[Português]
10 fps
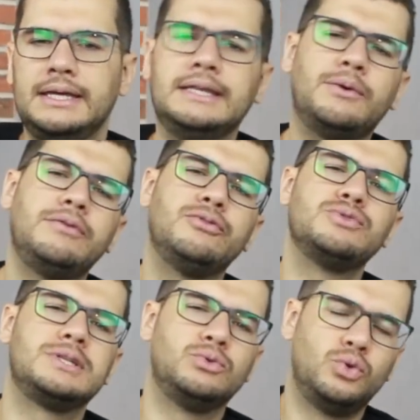e não em
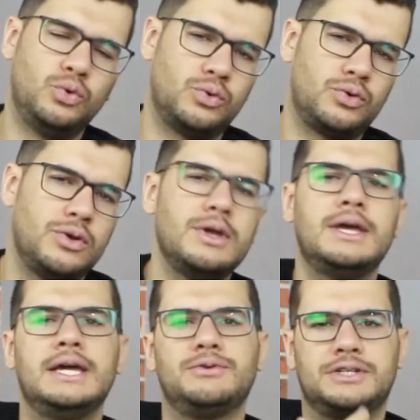função do lucro.
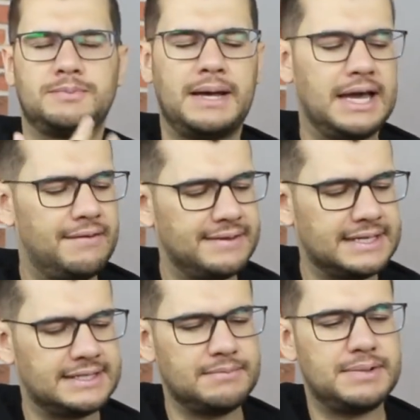Em outras palavras,
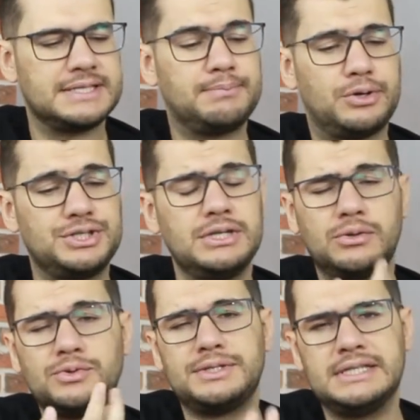essa empresa pode
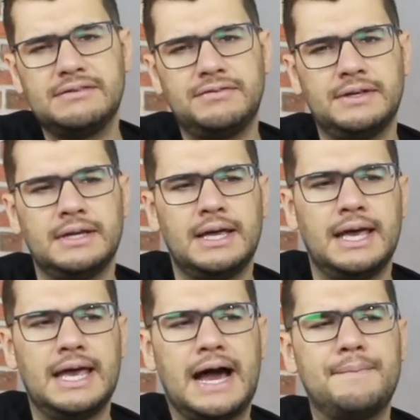inclusive
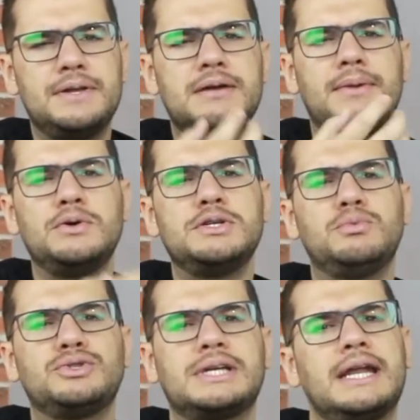é, abrir mão de
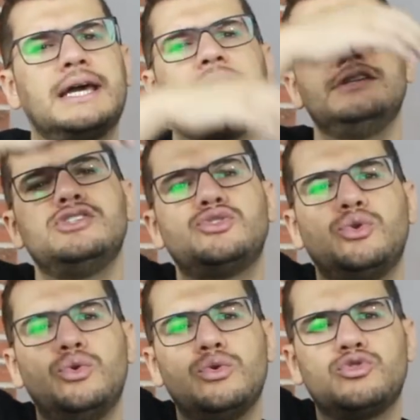buscar grandes
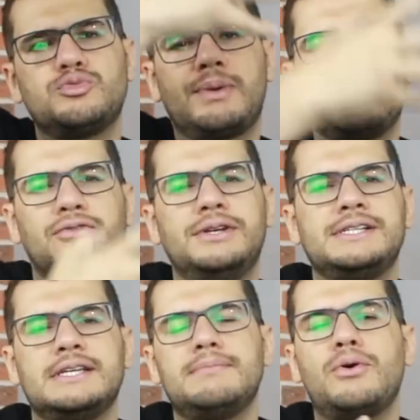lucros para
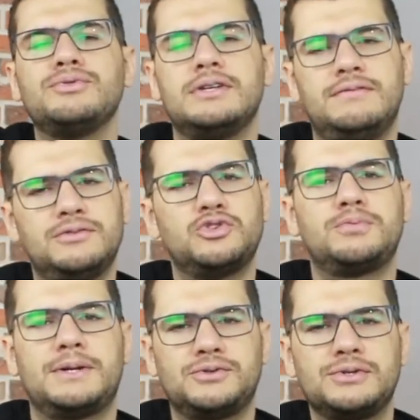fornecer bons
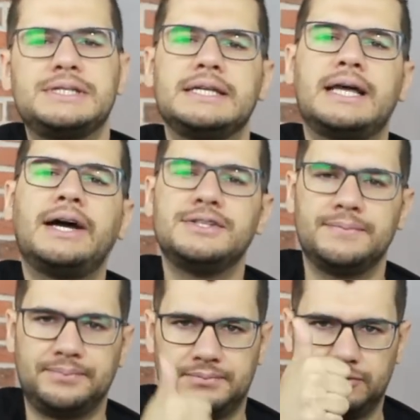serviços para a
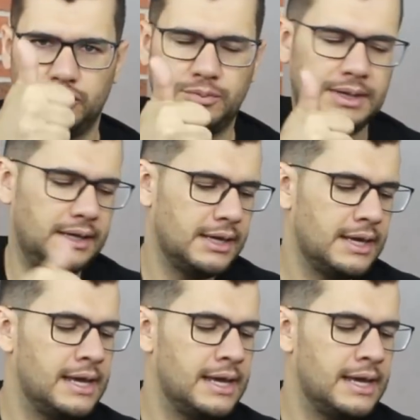sociedade. Tudo bem?